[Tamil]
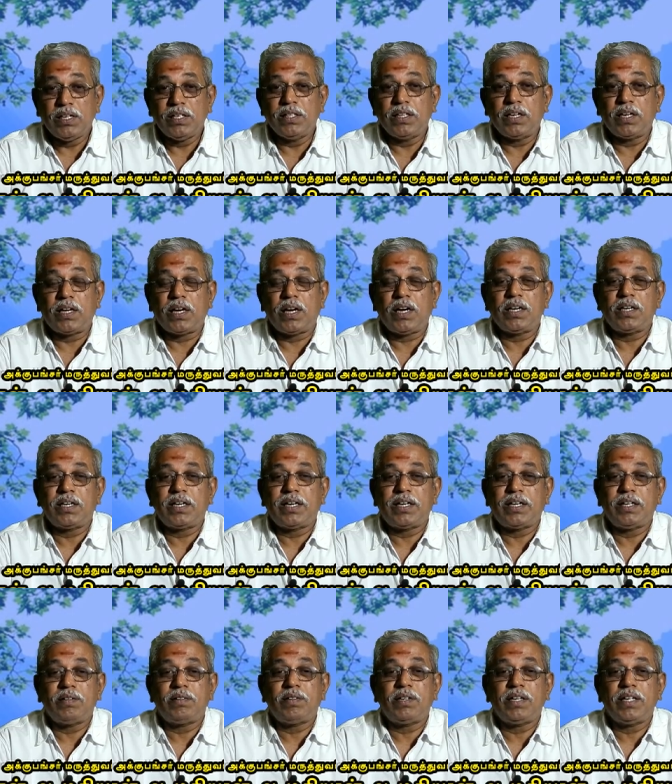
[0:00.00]
இந்த கால்
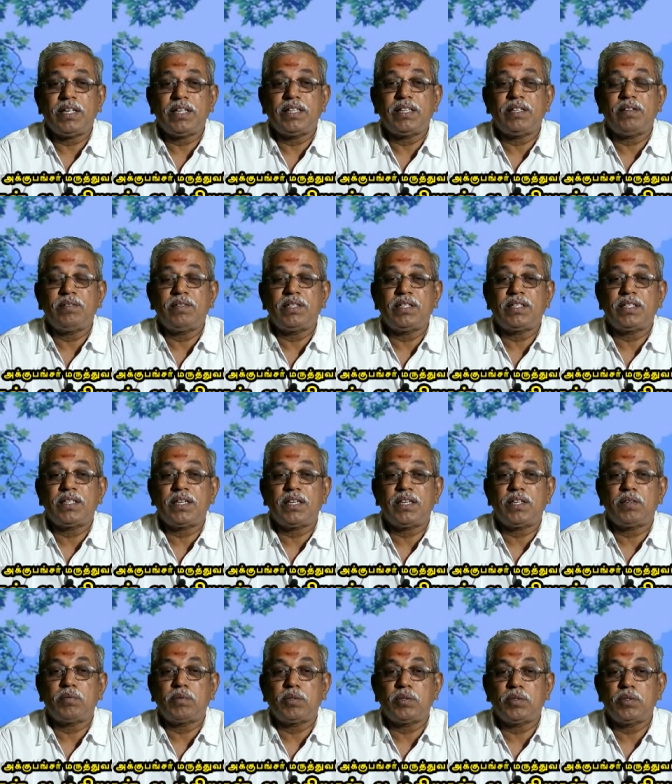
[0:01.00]
கட்டைவர்கள் எந்த
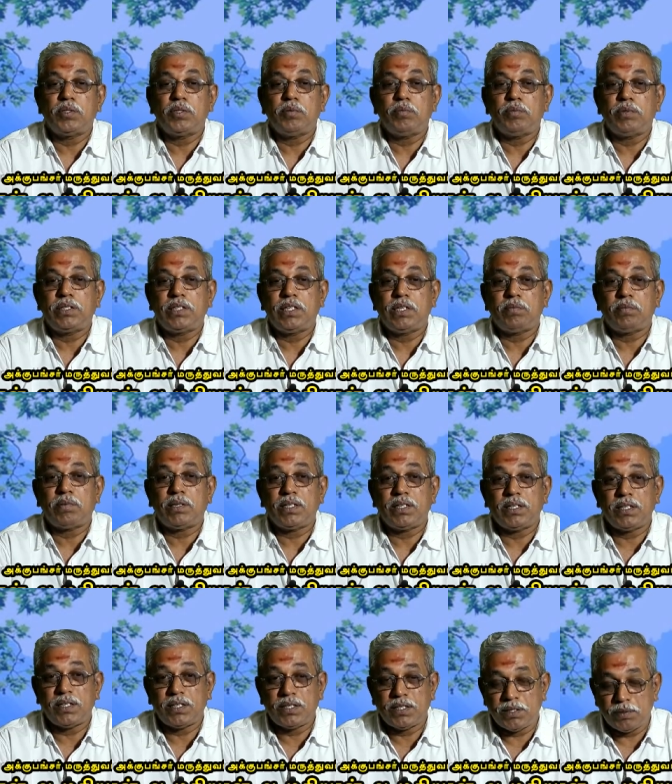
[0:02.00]
விதத்தில் நமக்கு வந்து
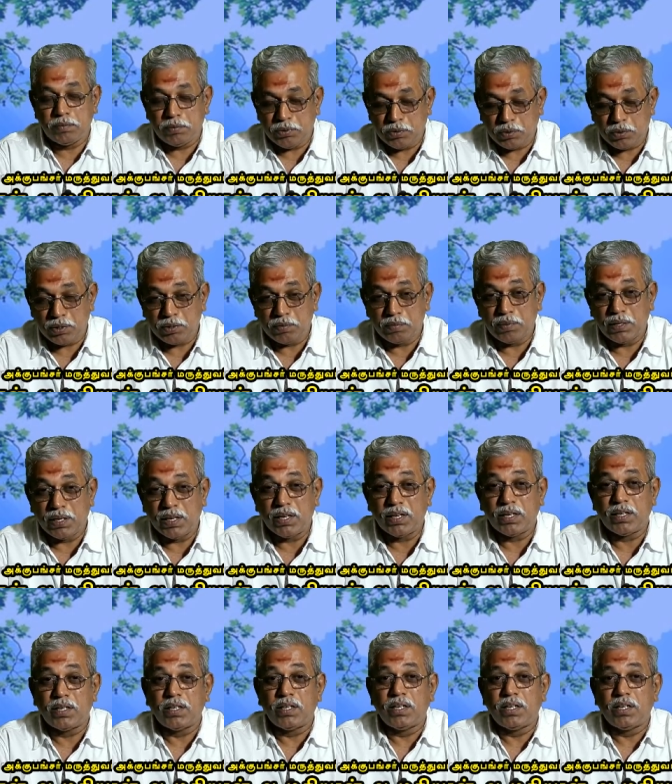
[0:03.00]
முக்கியமாக இருக்குது அப்படின்னு சொன்னோம்னா